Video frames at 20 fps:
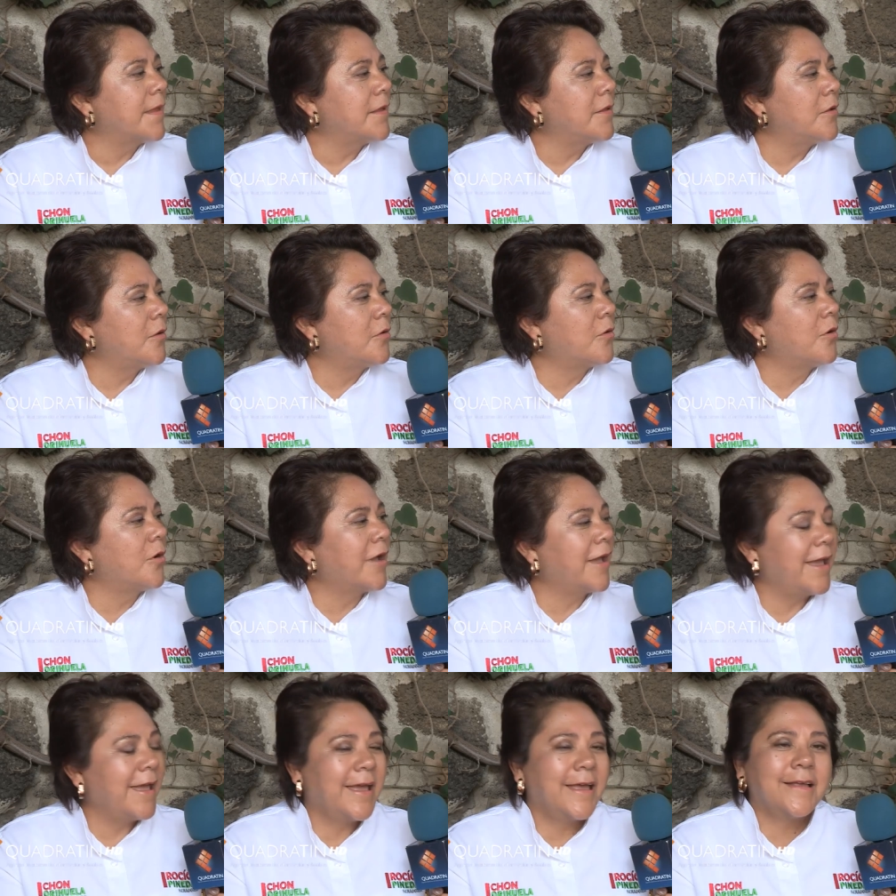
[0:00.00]
Yo creo
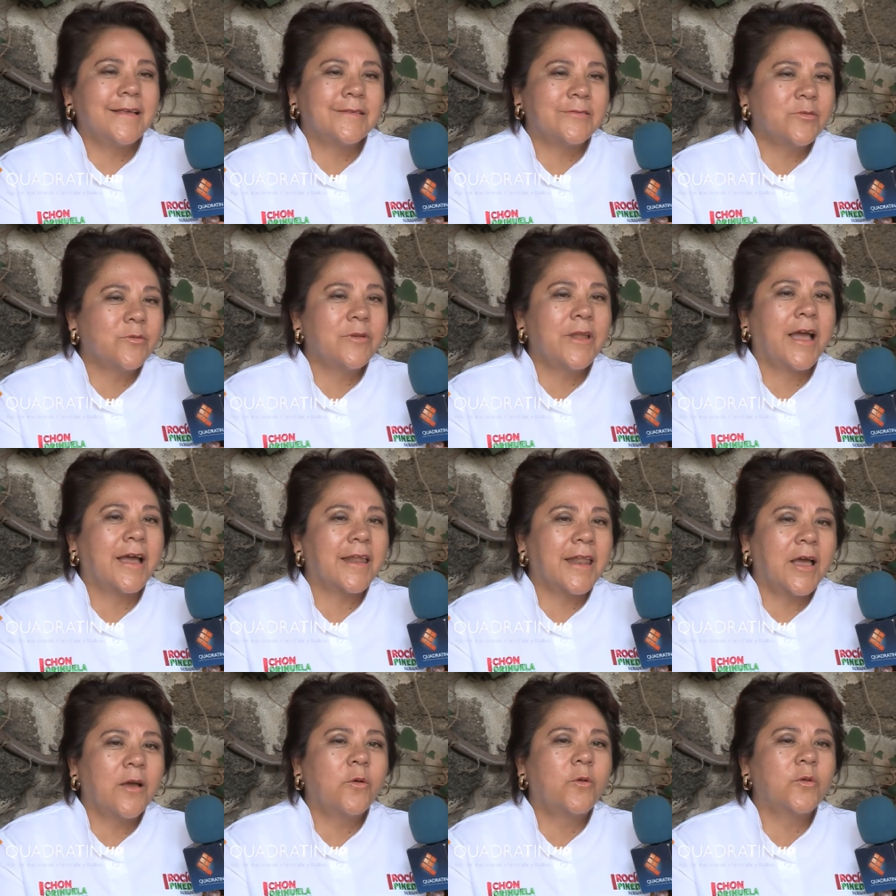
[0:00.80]
que es una
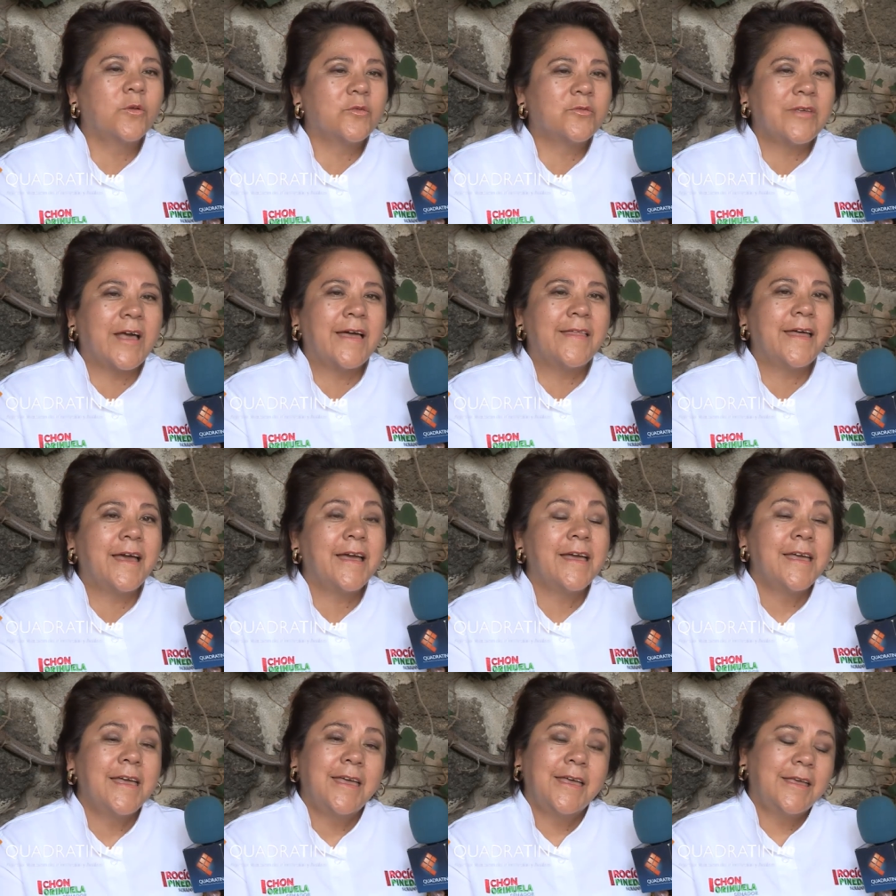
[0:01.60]
gran cruzada
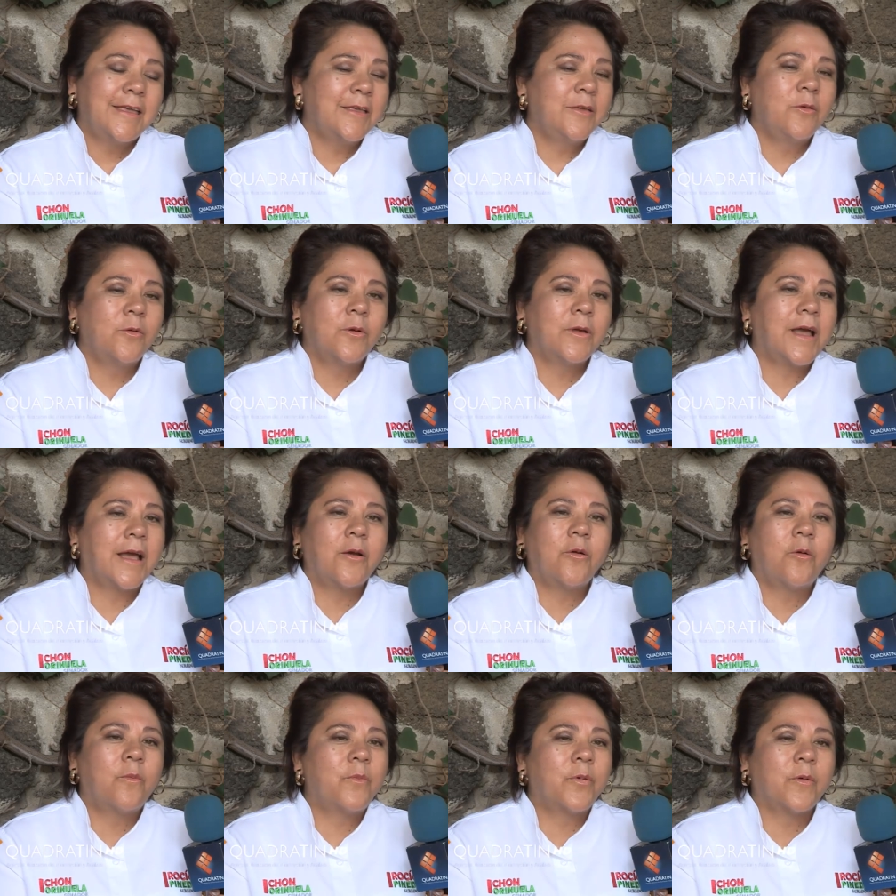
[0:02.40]
y un gran
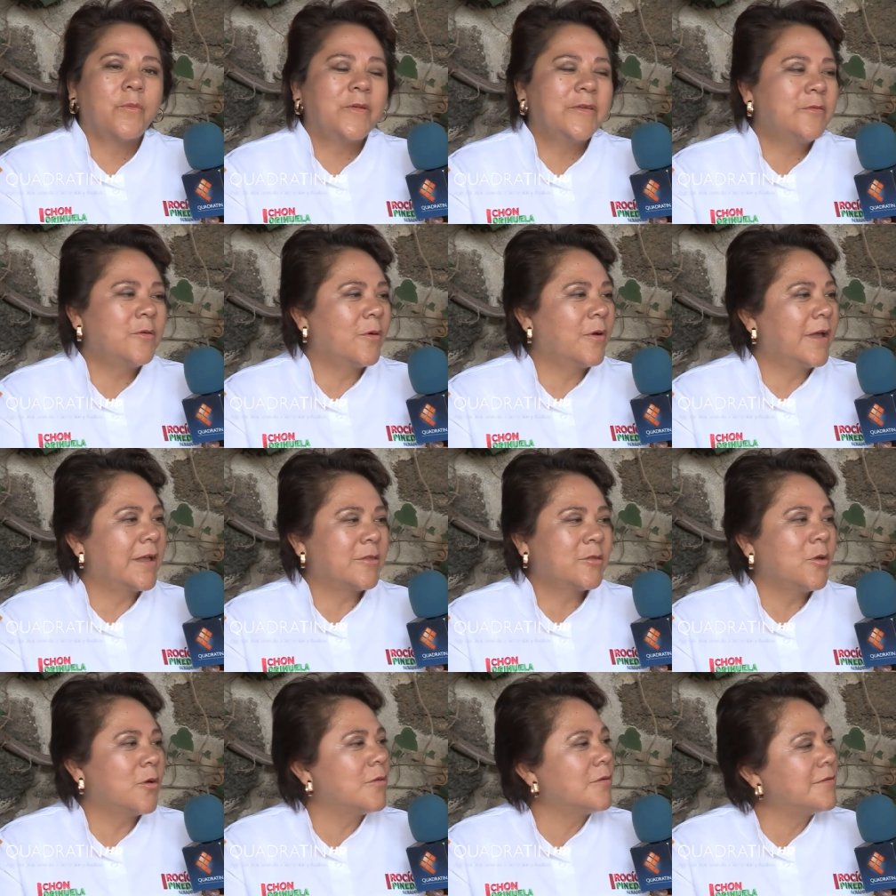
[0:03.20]
compromiso que
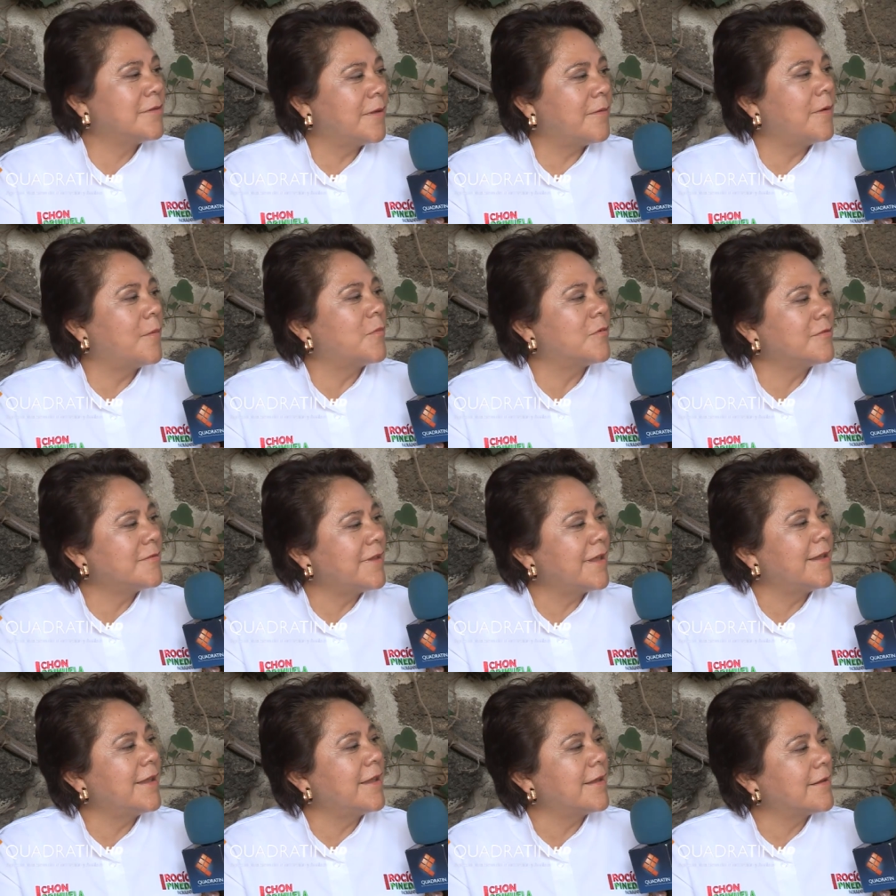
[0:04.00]
todos debemos
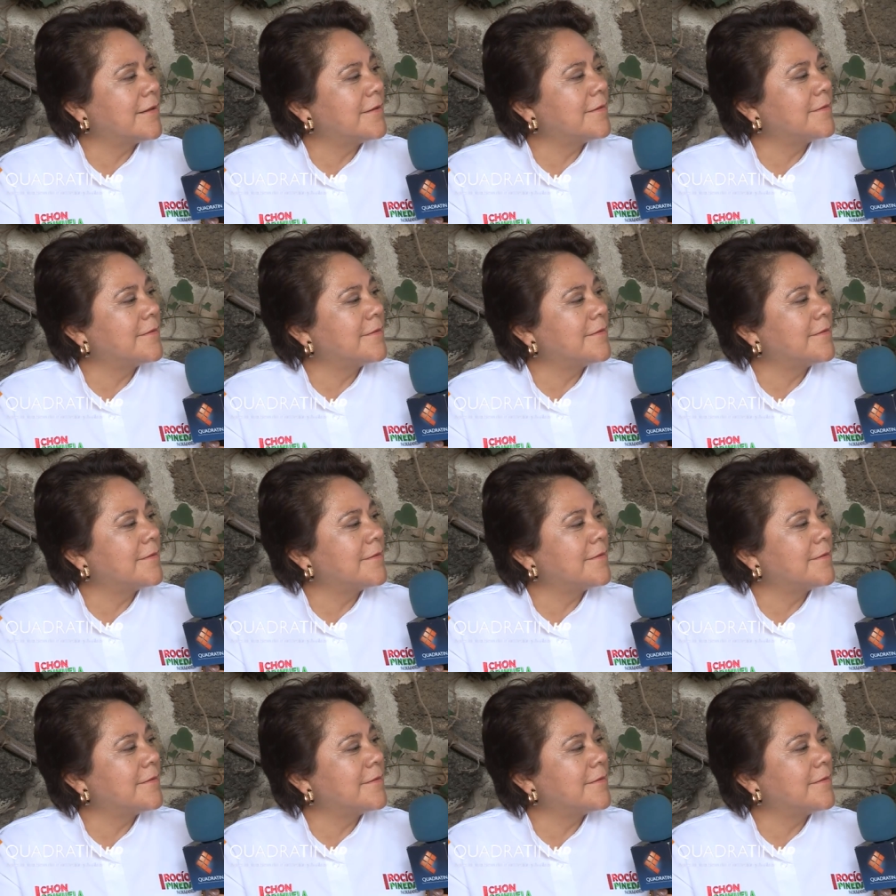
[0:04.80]
tener.